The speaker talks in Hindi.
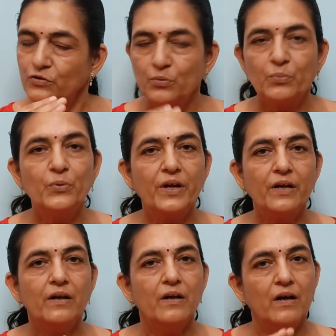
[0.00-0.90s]
जो पूरे
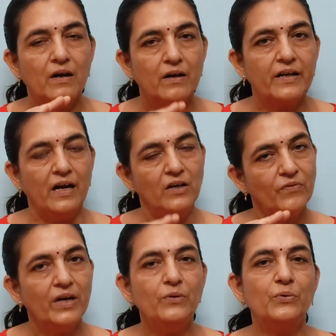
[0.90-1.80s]

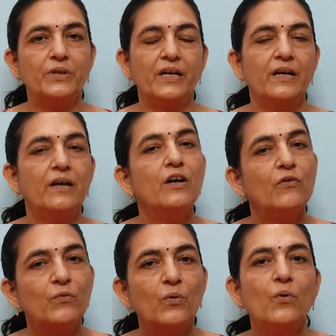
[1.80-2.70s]
ज्ञानवान होते हैं
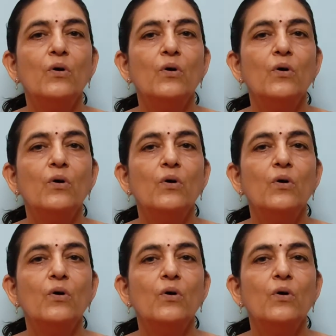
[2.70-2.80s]
वो